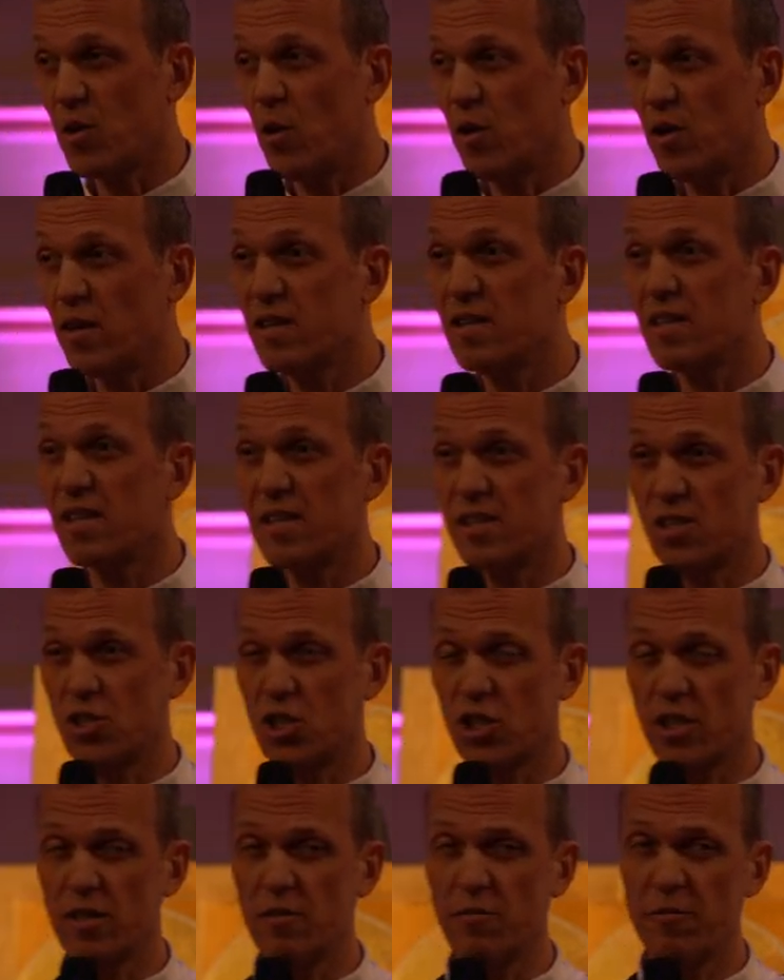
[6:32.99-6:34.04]
können diese
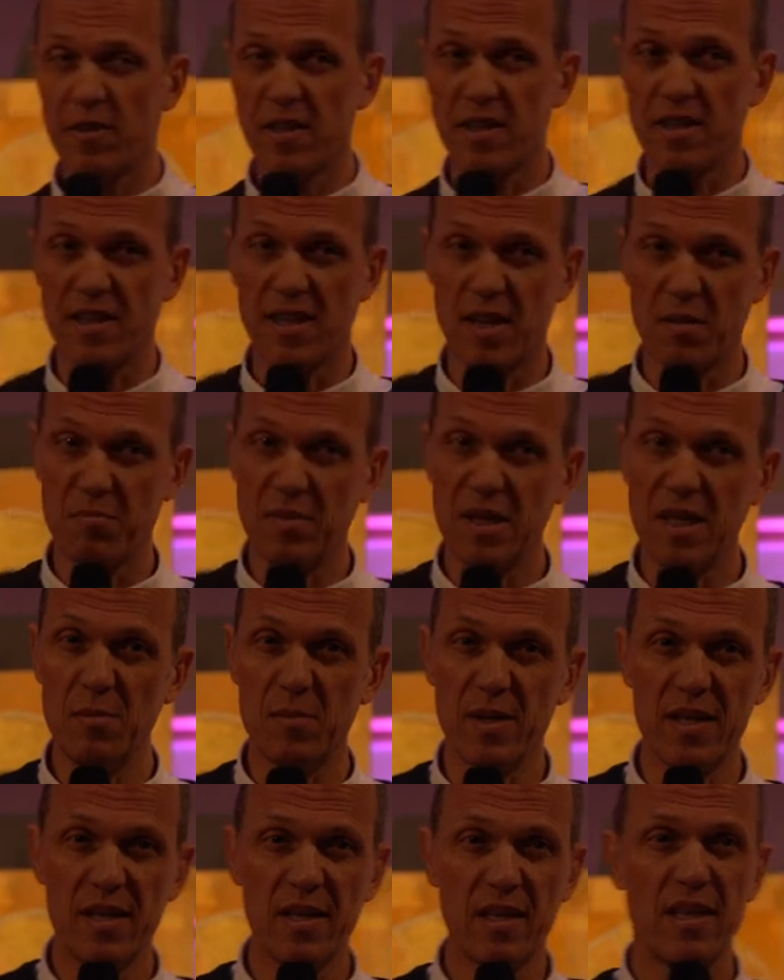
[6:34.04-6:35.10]
Schriften der
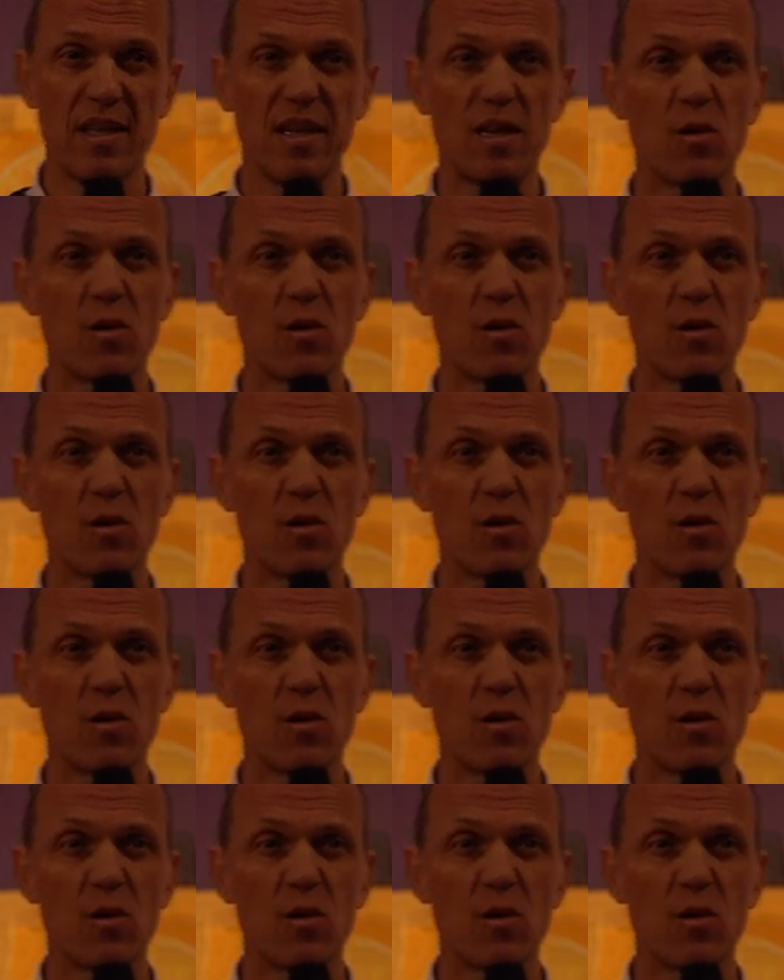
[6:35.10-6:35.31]
Bibel